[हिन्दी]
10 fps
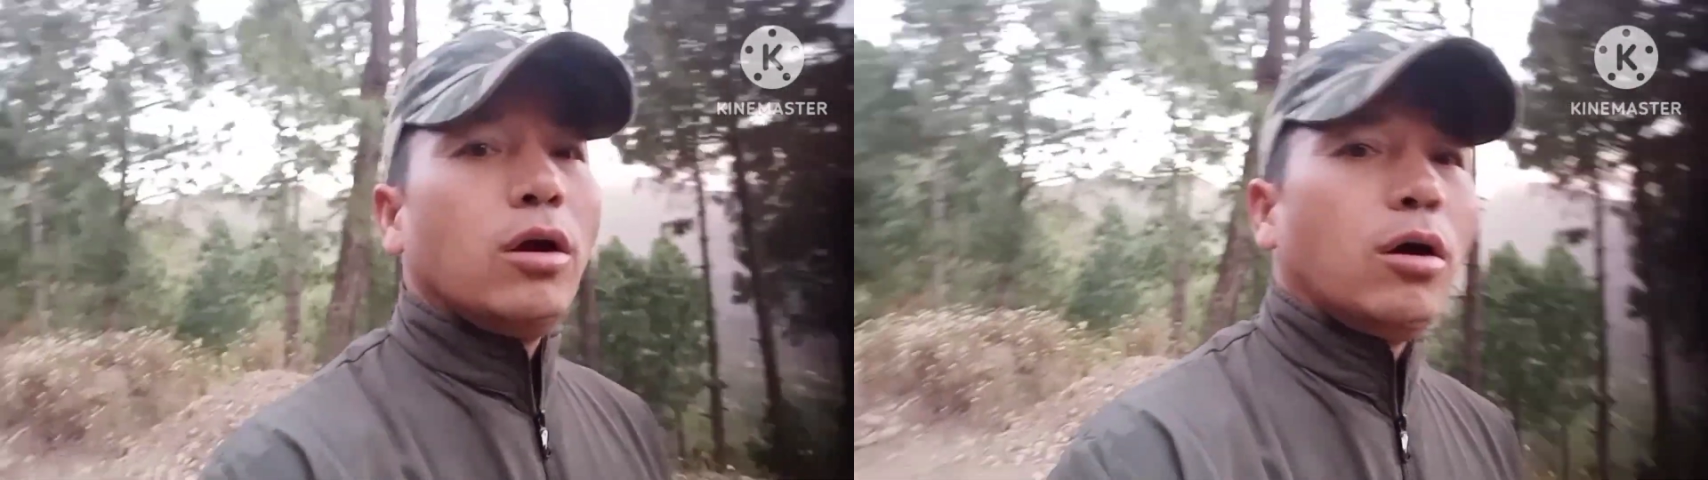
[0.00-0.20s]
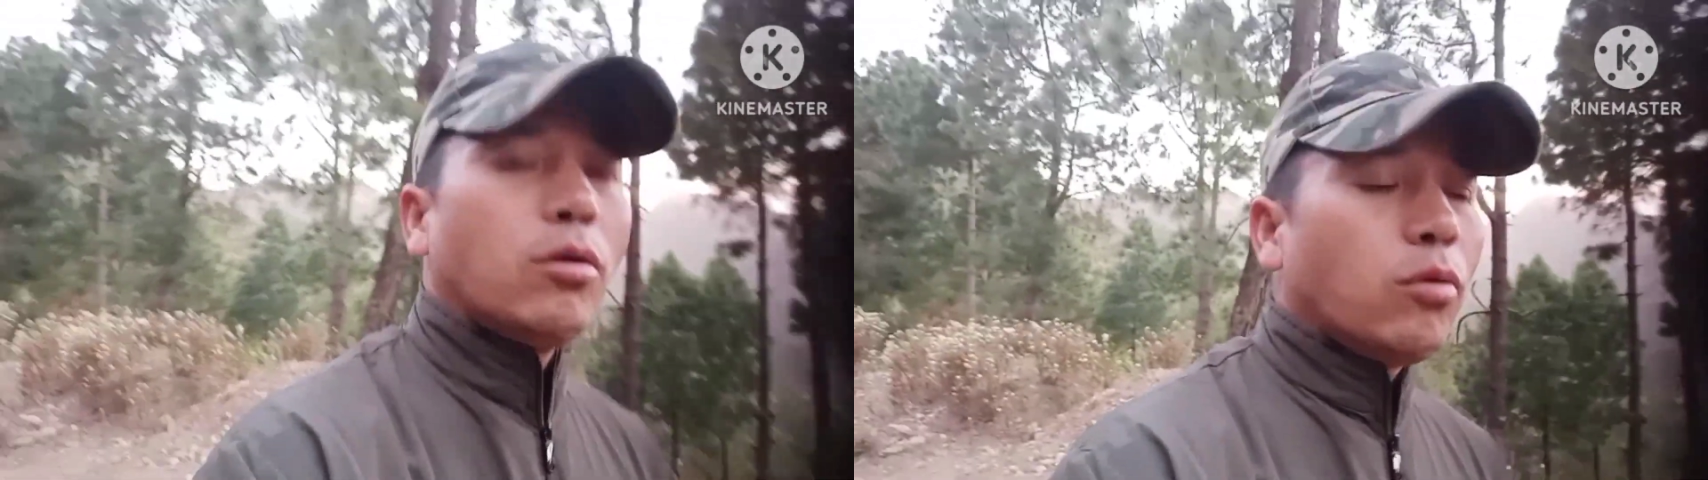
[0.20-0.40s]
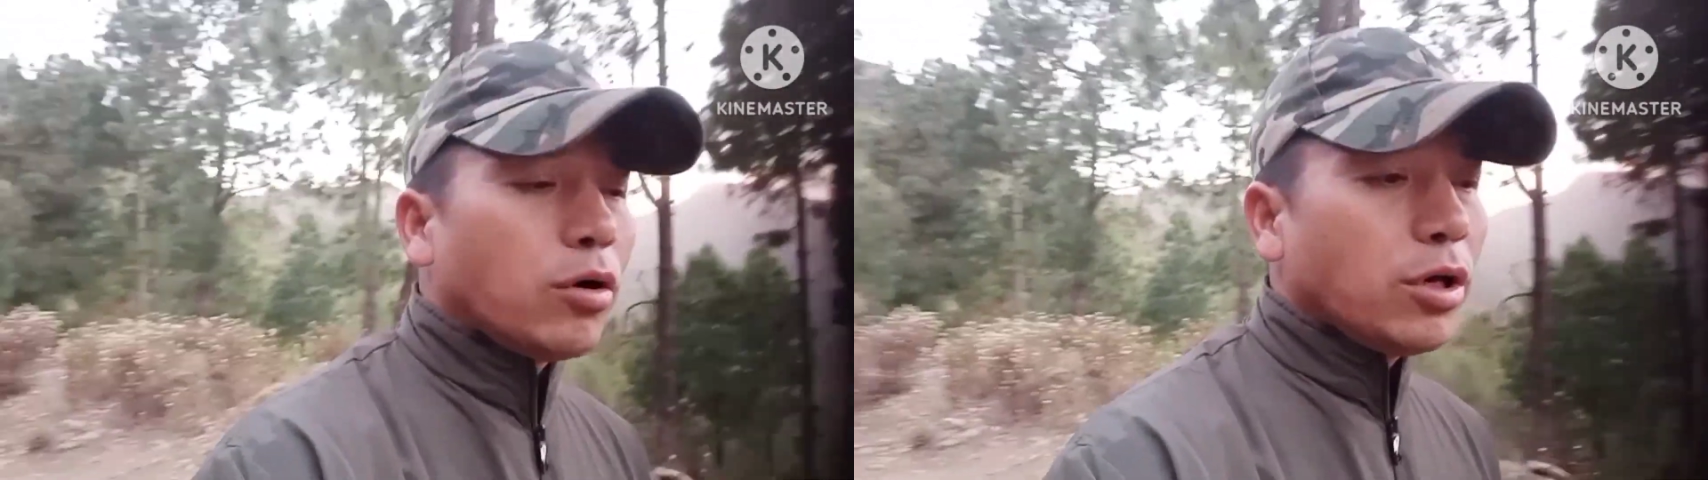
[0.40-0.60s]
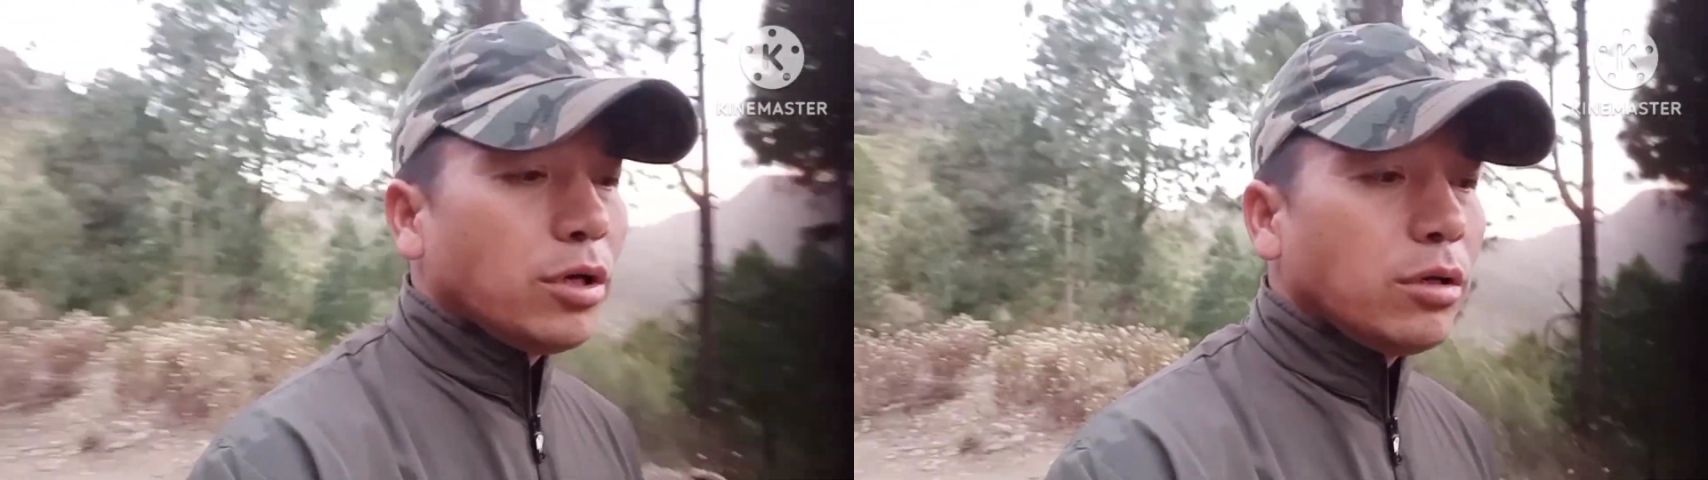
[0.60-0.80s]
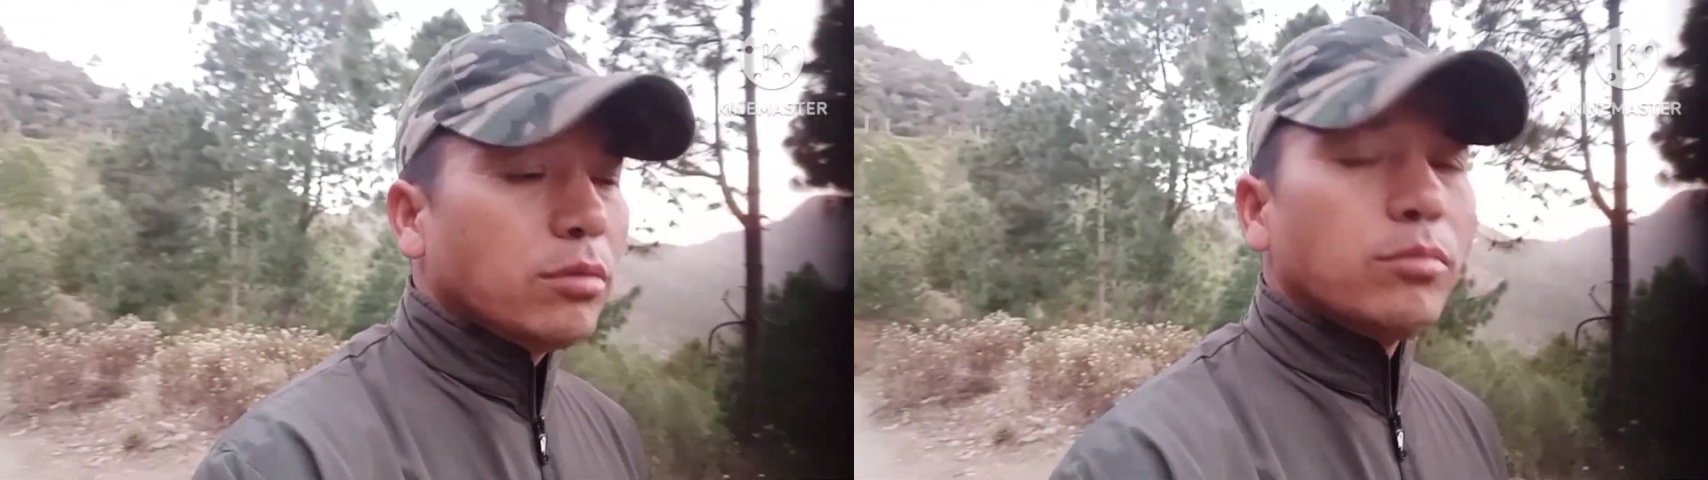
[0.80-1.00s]
और वॉकिंग
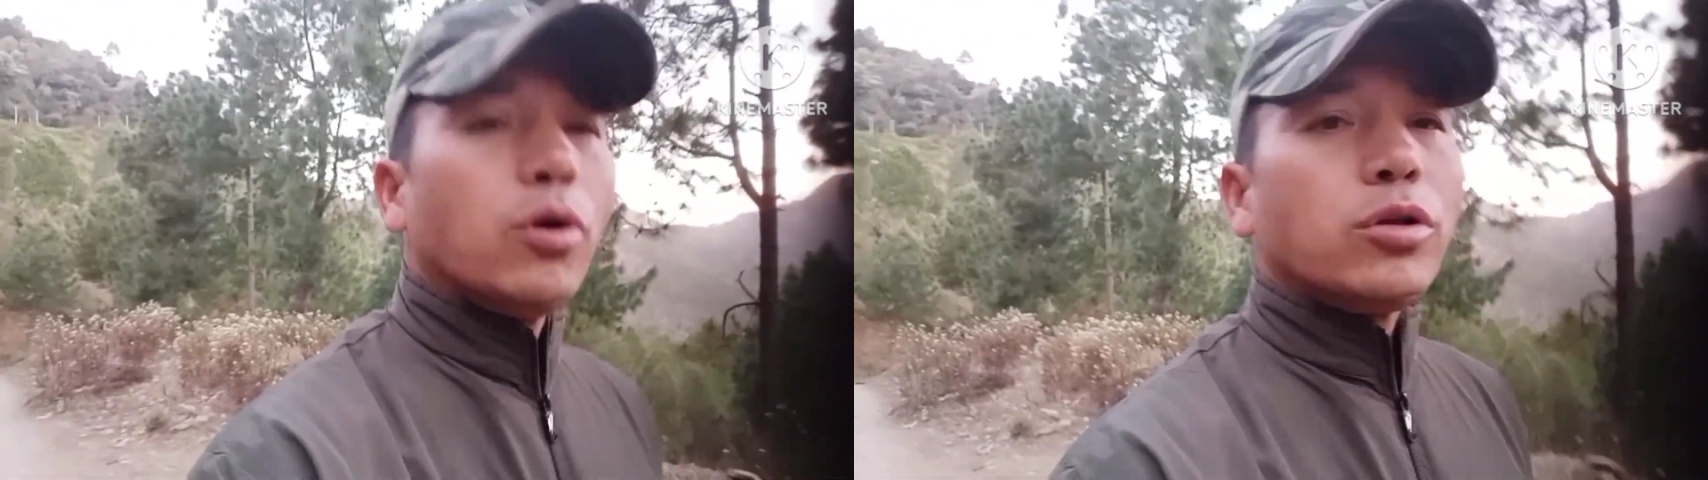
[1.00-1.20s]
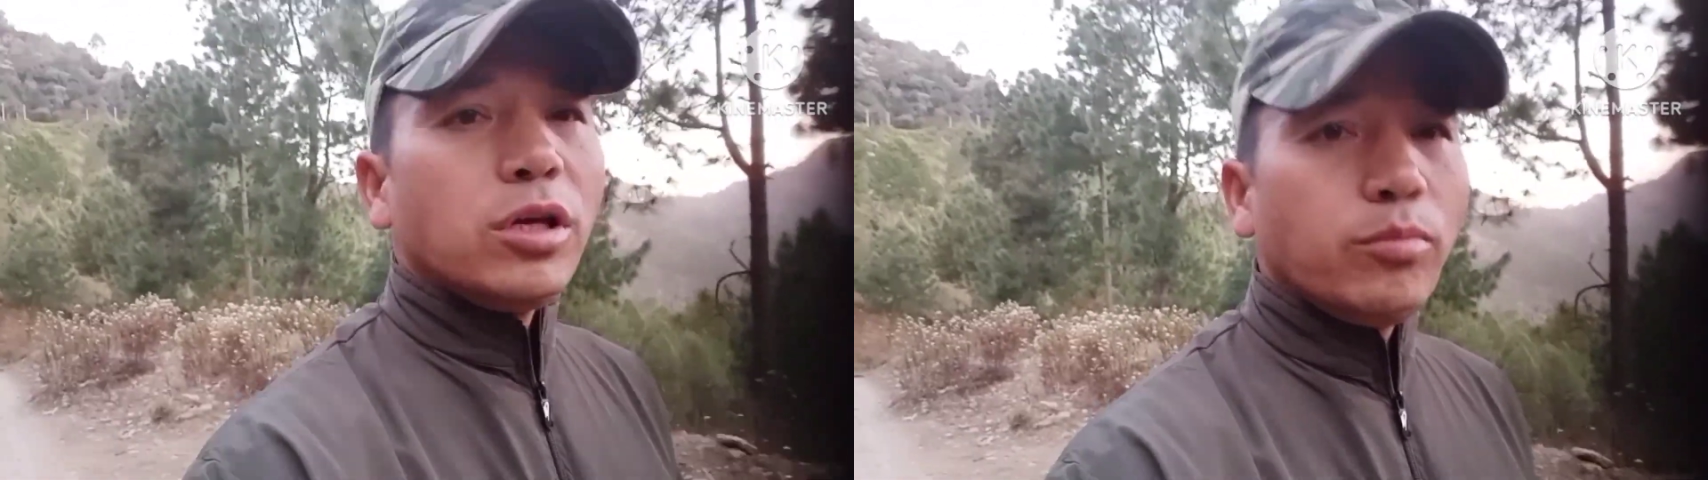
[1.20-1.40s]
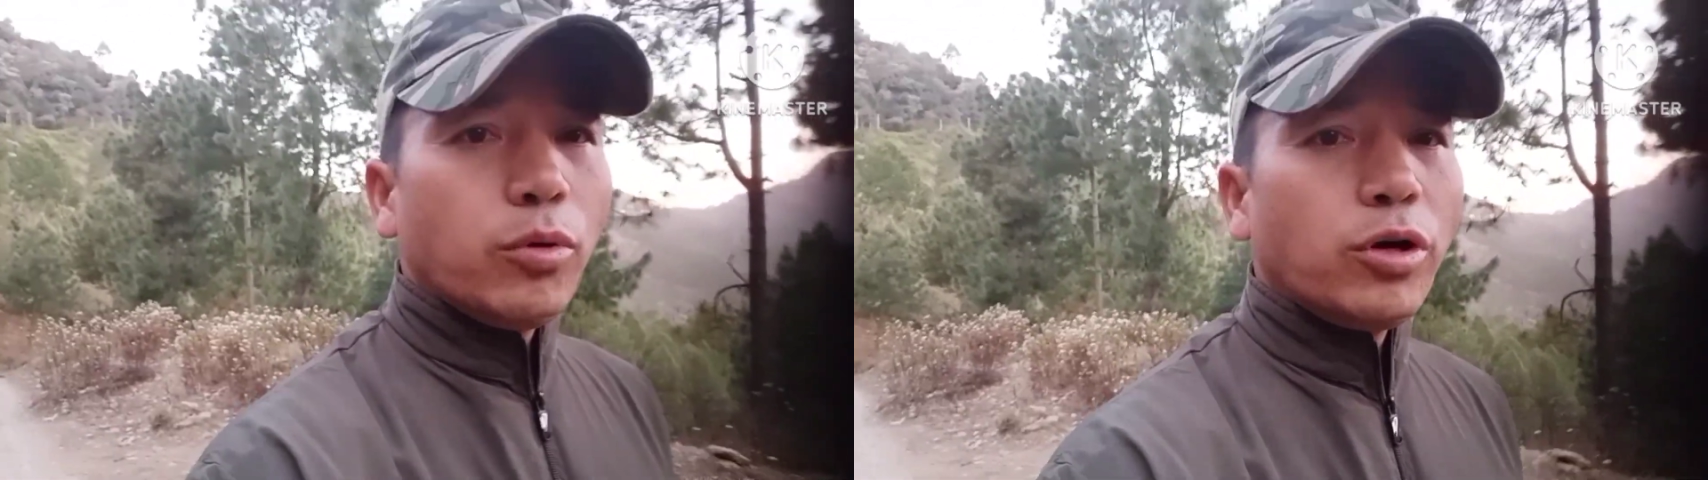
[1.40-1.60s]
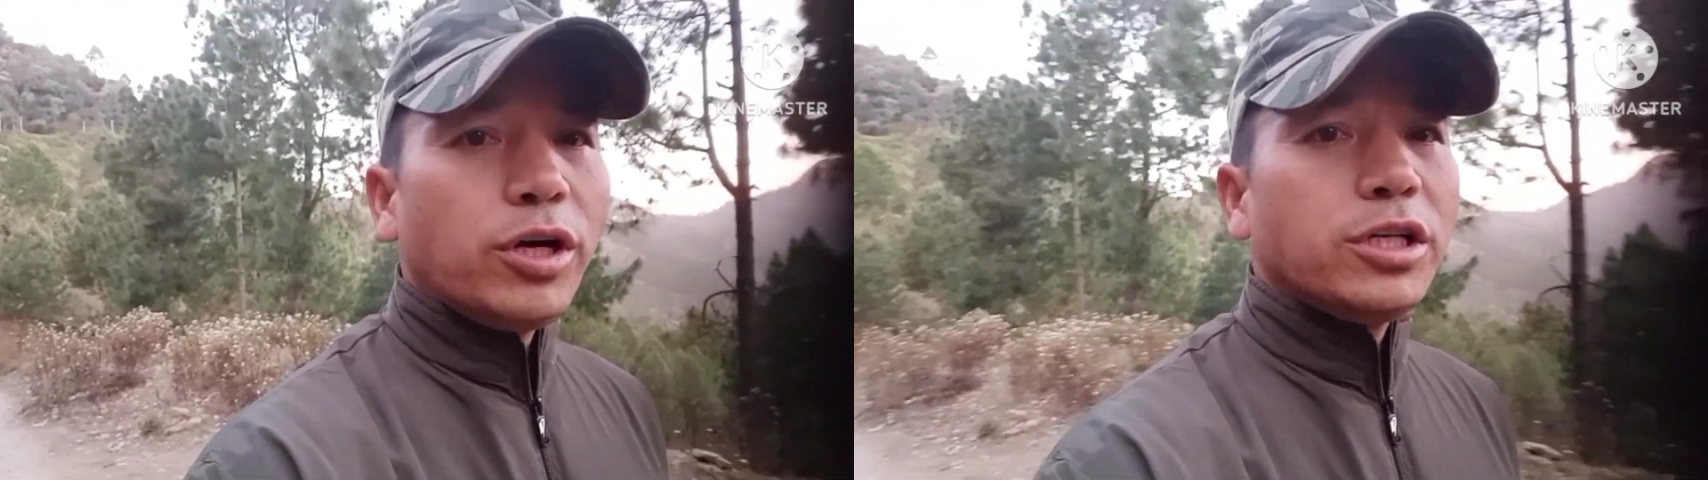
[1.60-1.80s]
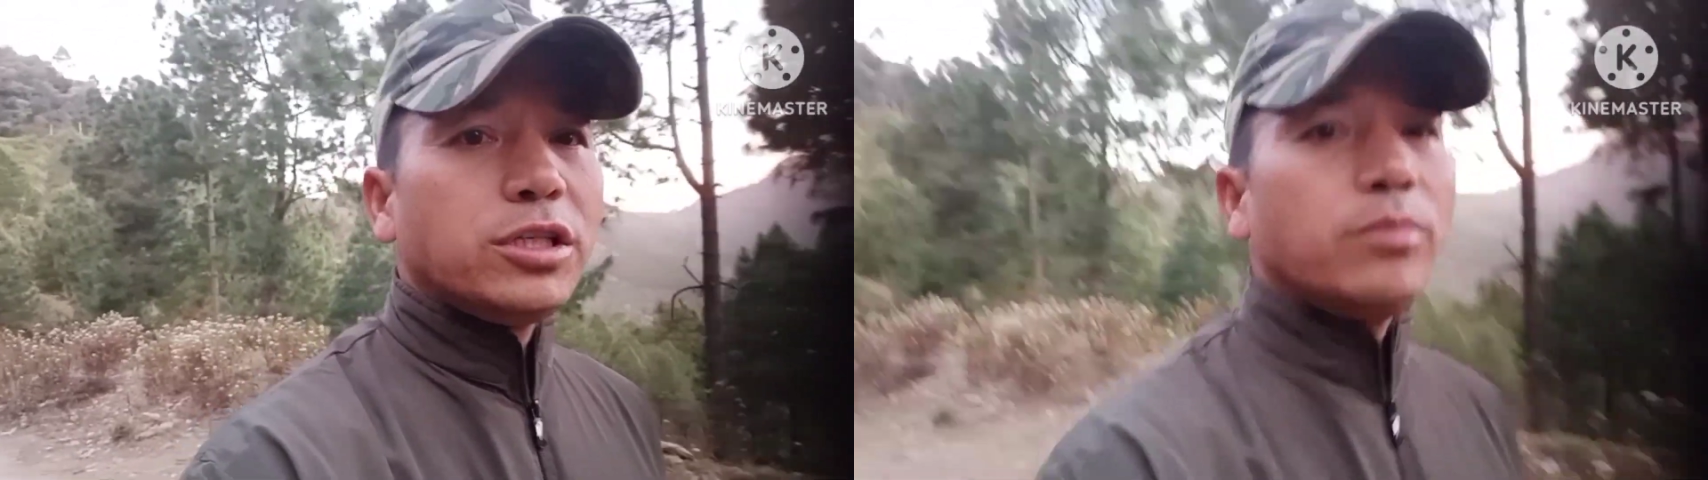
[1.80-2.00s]
बहुत ही इंपॉर्टेंट है
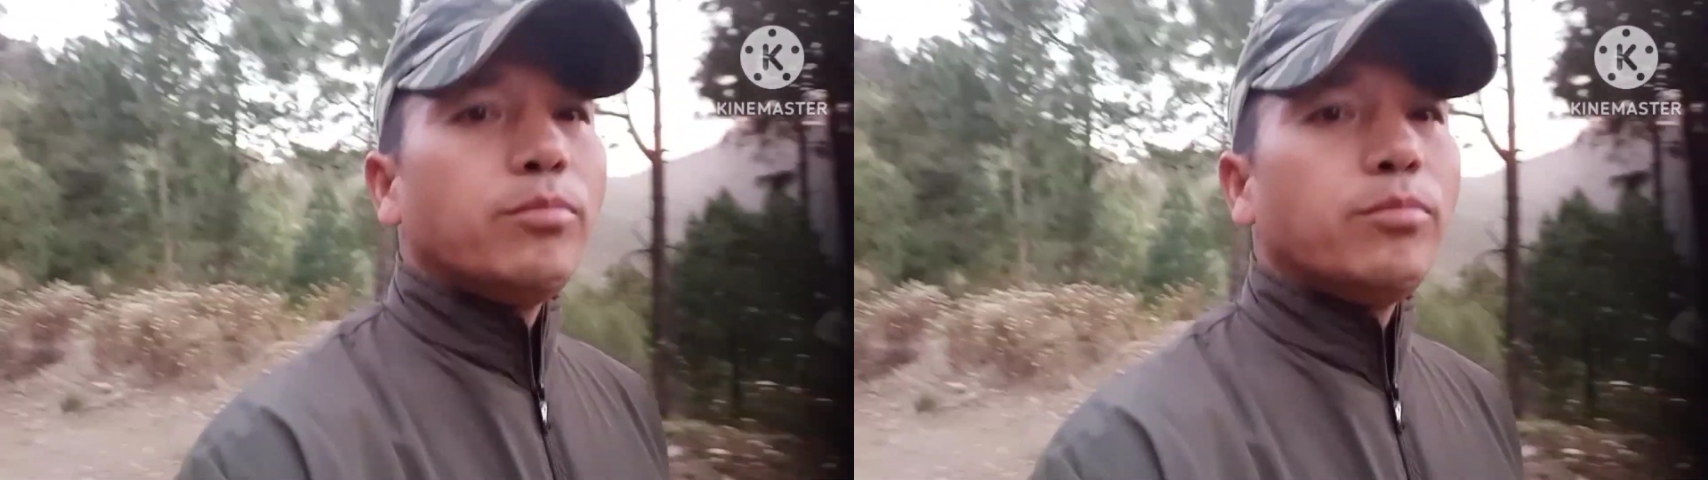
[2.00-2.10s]
इससे